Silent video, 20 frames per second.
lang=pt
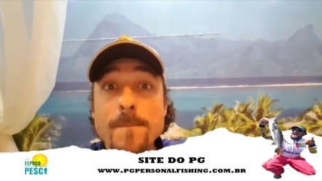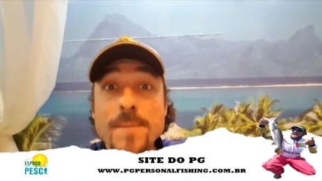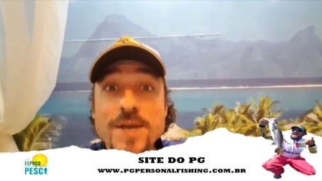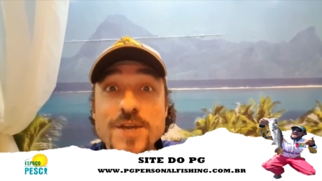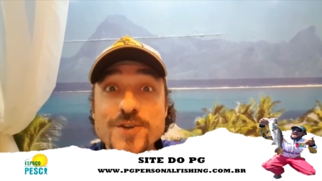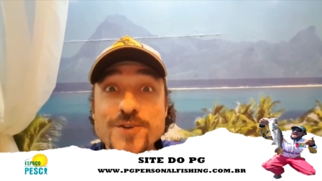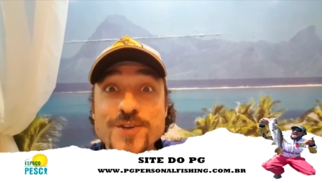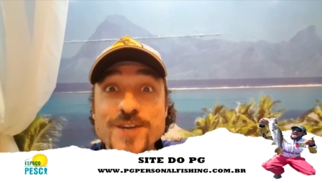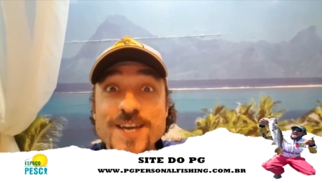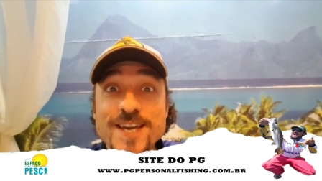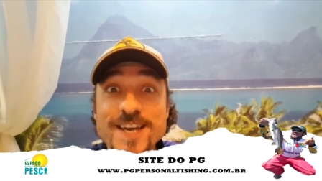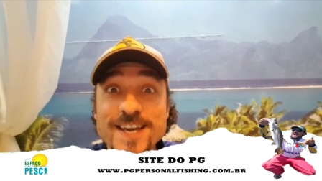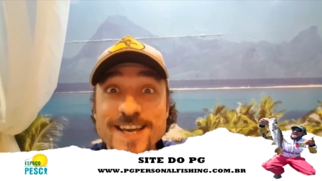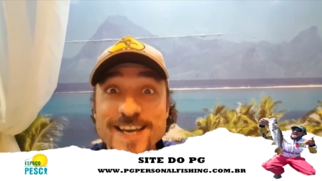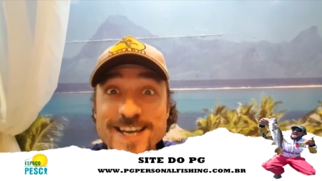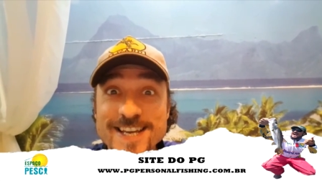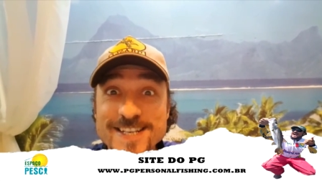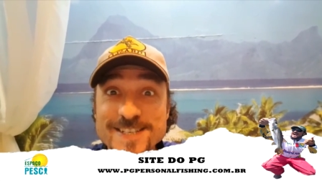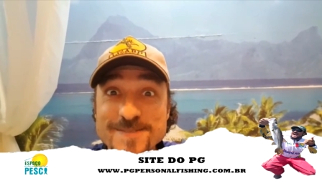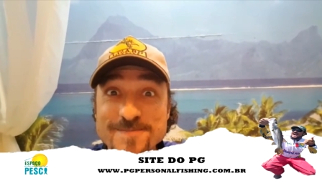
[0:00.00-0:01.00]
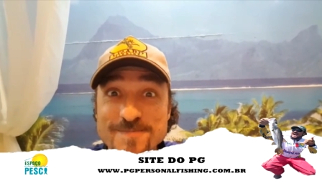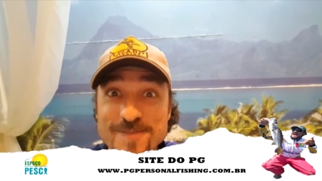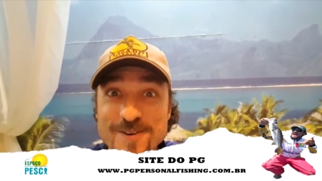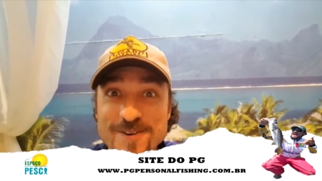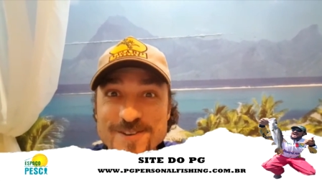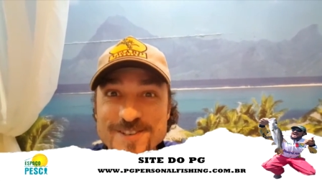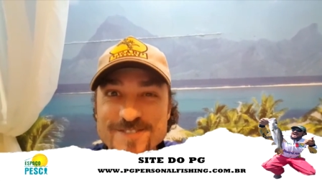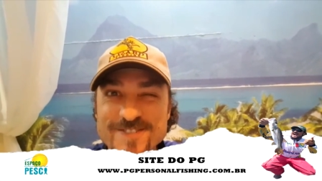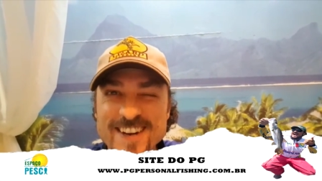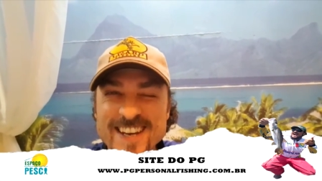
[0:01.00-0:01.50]
PG
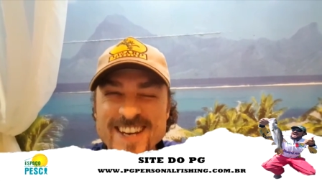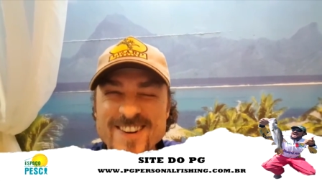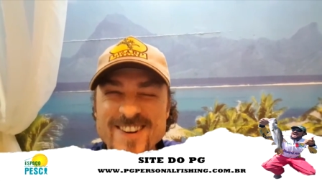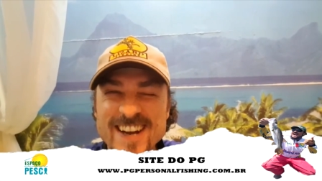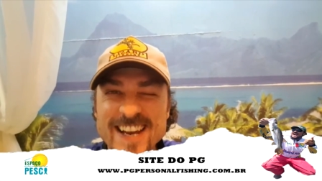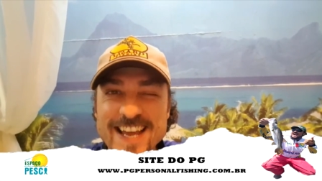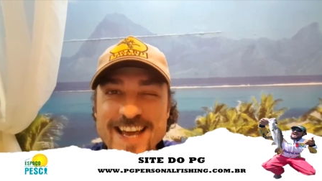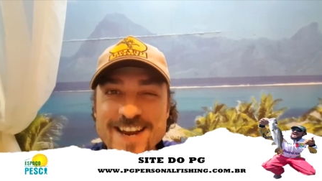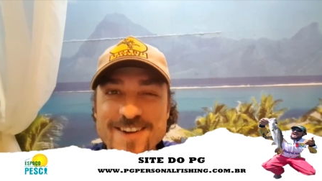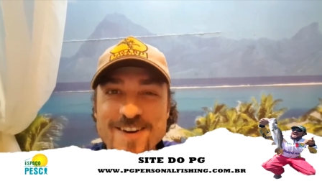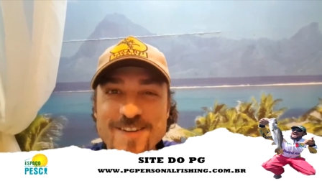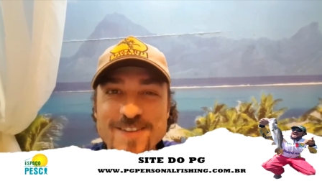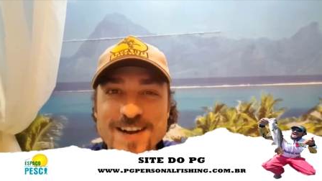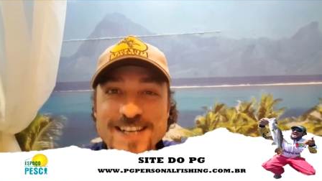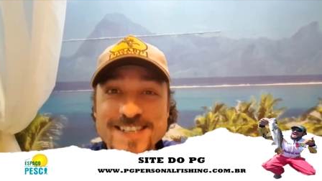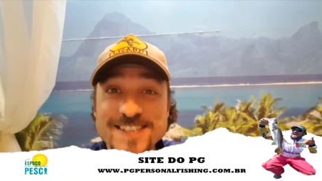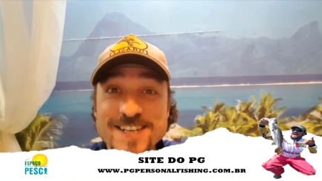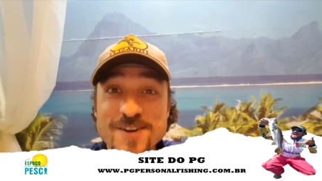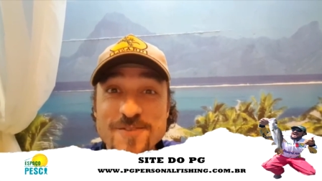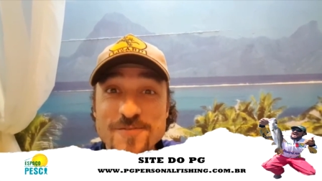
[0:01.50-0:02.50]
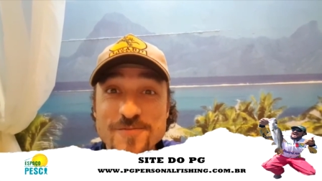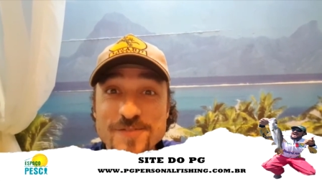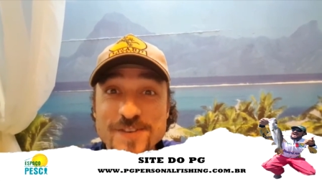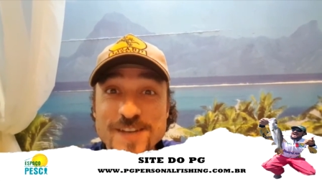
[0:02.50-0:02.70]
responde. Valeu, galera, um abração.